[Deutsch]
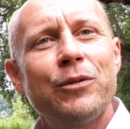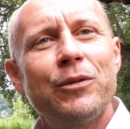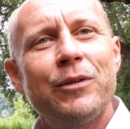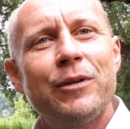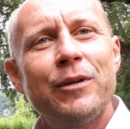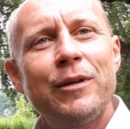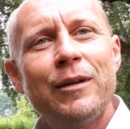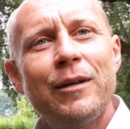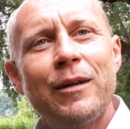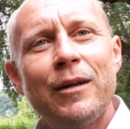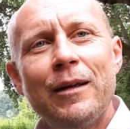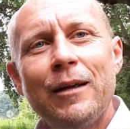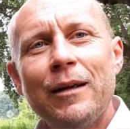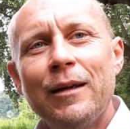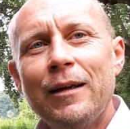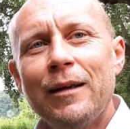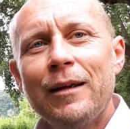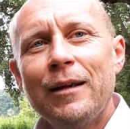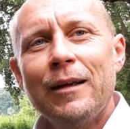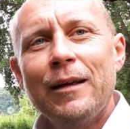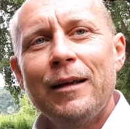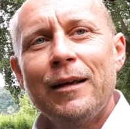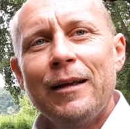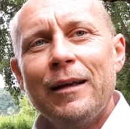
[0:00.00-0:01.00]
Ne? Ja,
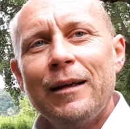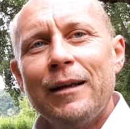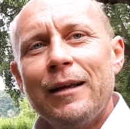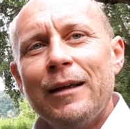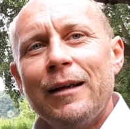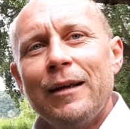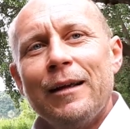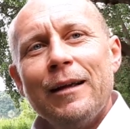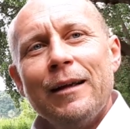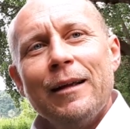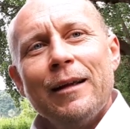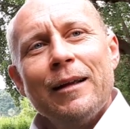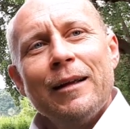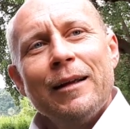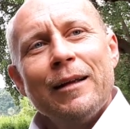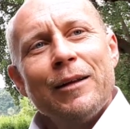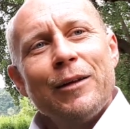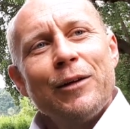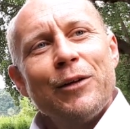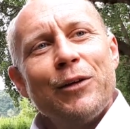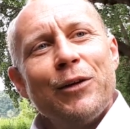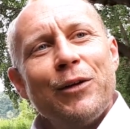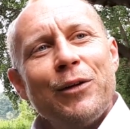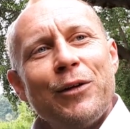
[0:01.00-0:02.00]
auch, auch äh, was
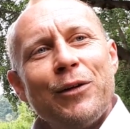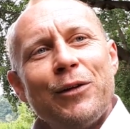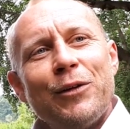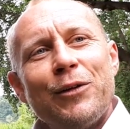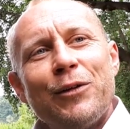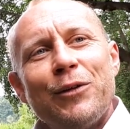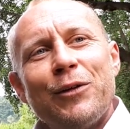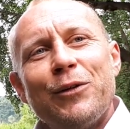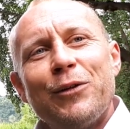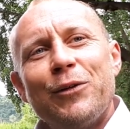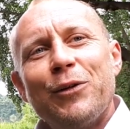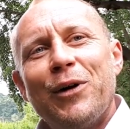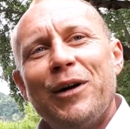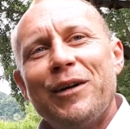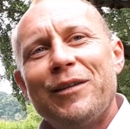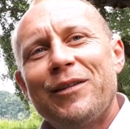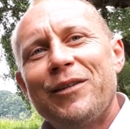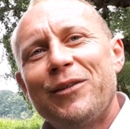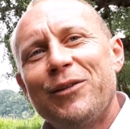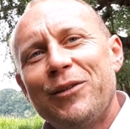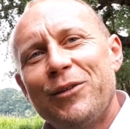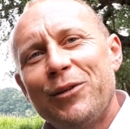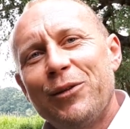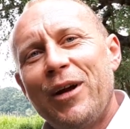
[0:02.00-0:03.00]
ich auch mal gefühlt habe. Du,
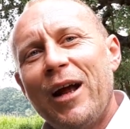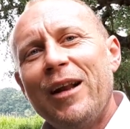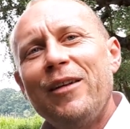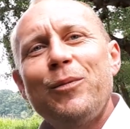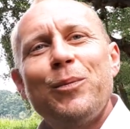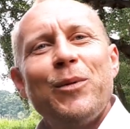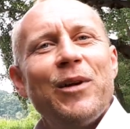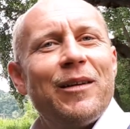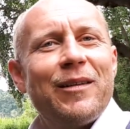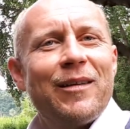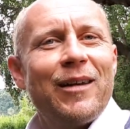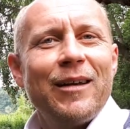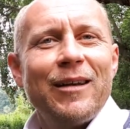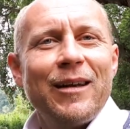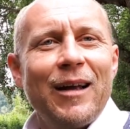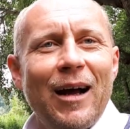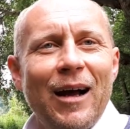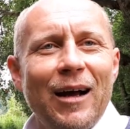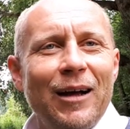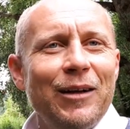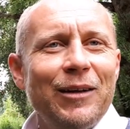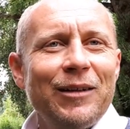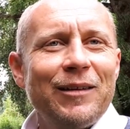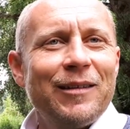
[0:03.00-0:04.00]
hast, du kennst mich zehn
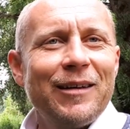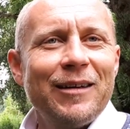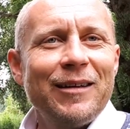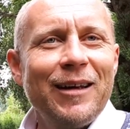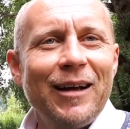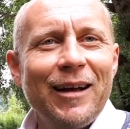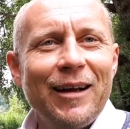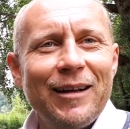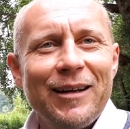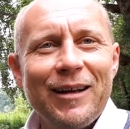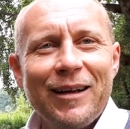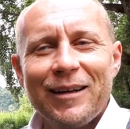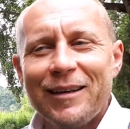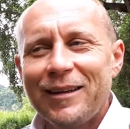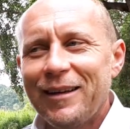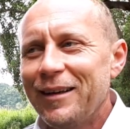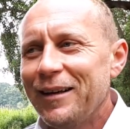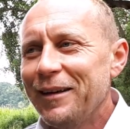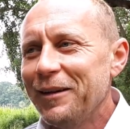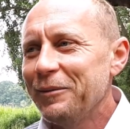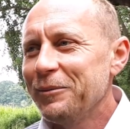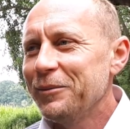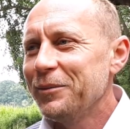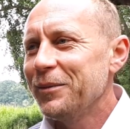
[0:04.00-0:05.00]
Jahre, zehn Jahre lang
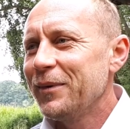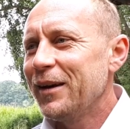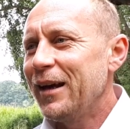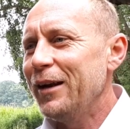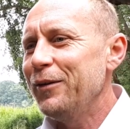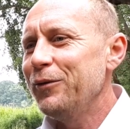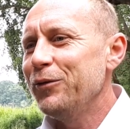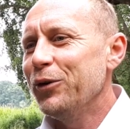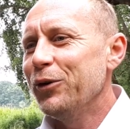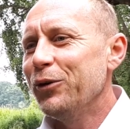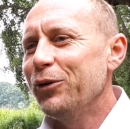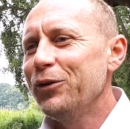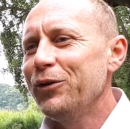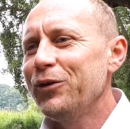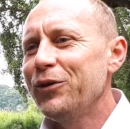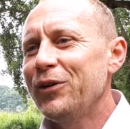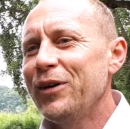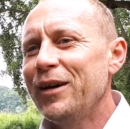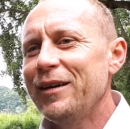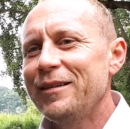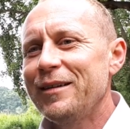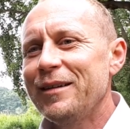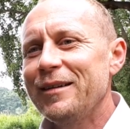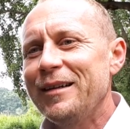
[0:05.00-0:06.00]
äh, kennen wir uns
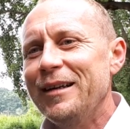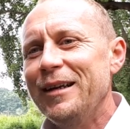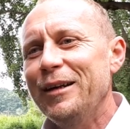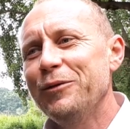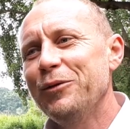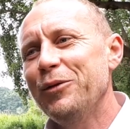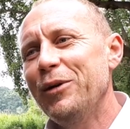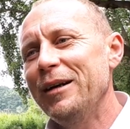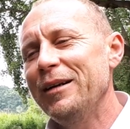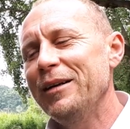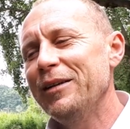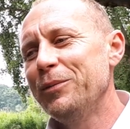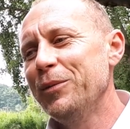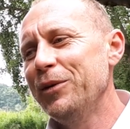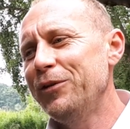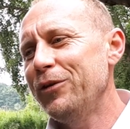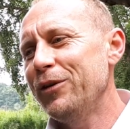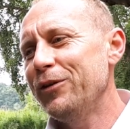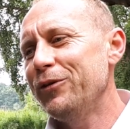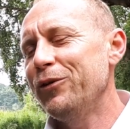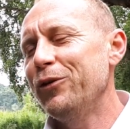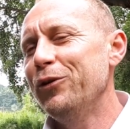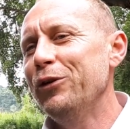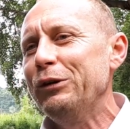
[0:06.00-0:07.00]
und hast das irgendwo alles
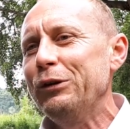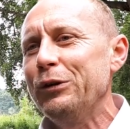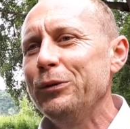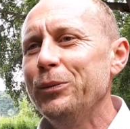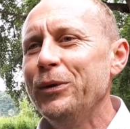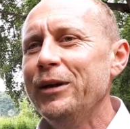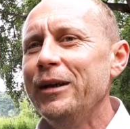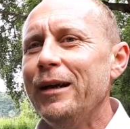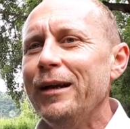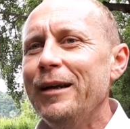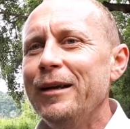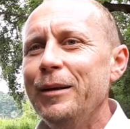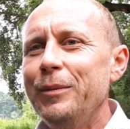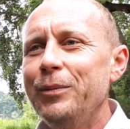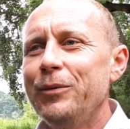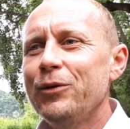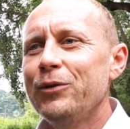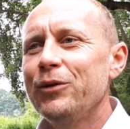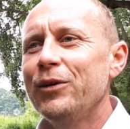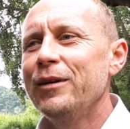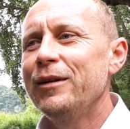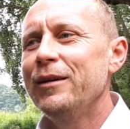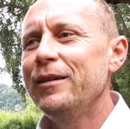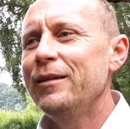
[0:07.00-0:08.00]
mitverfolgt und miterlebt.
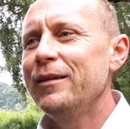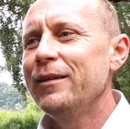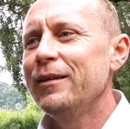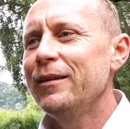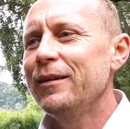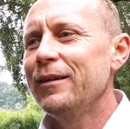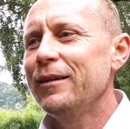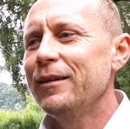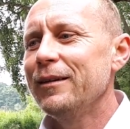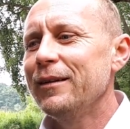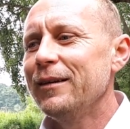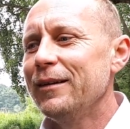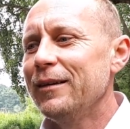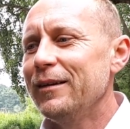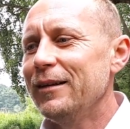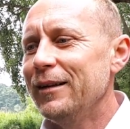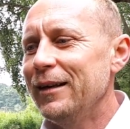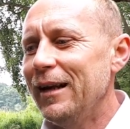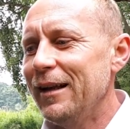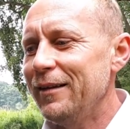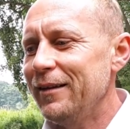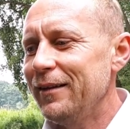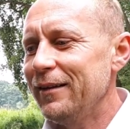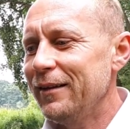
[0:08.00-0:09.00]
Und in diesen, in den
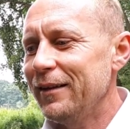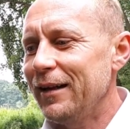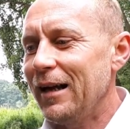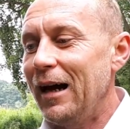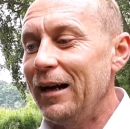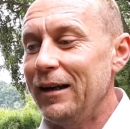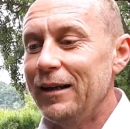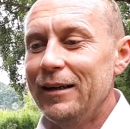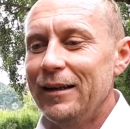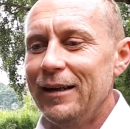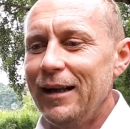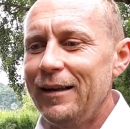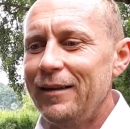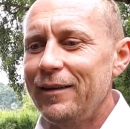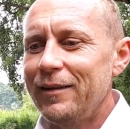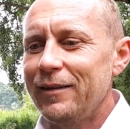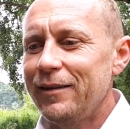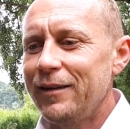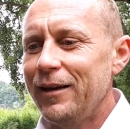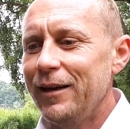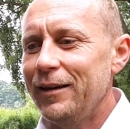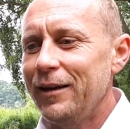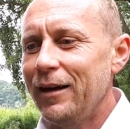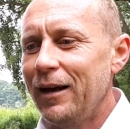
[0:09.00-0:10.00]
letzten, gerade in den letzten
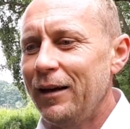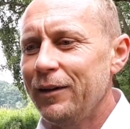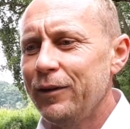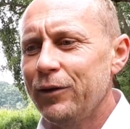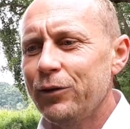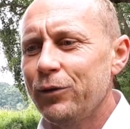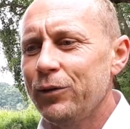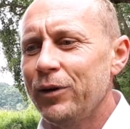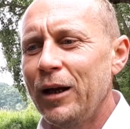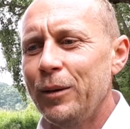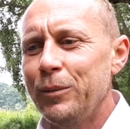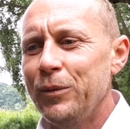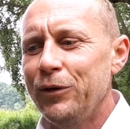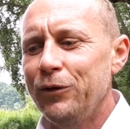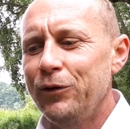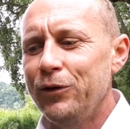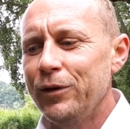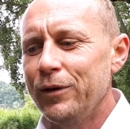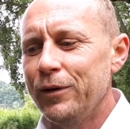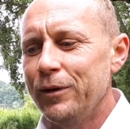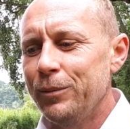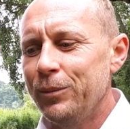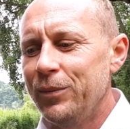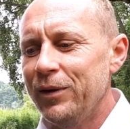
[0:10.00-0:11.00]
zehn Jahren ist unheimlich
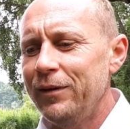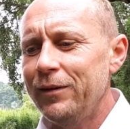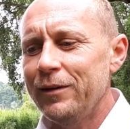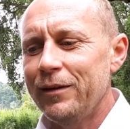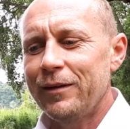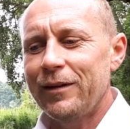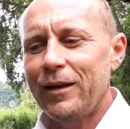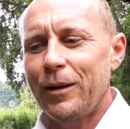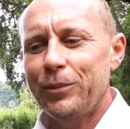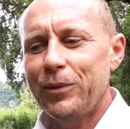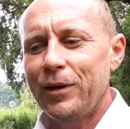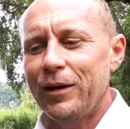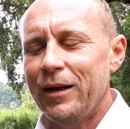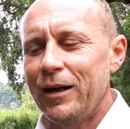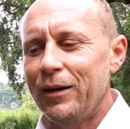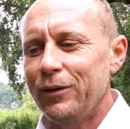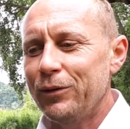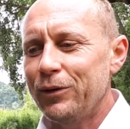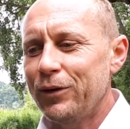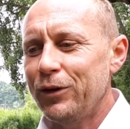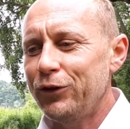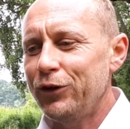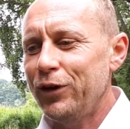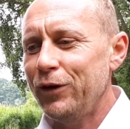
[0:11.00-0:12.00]
viel Business abgegangen
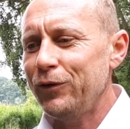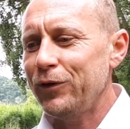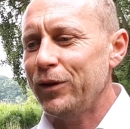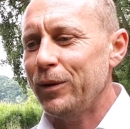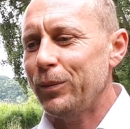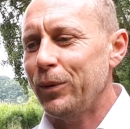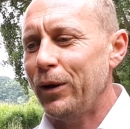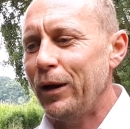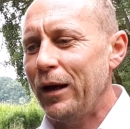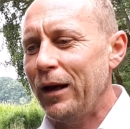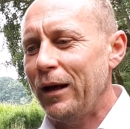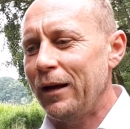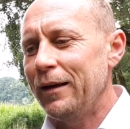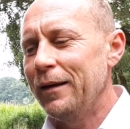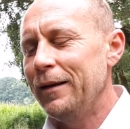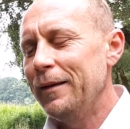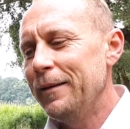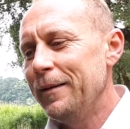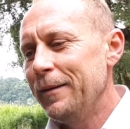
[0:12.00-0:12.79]
und Geschäft abgegangen.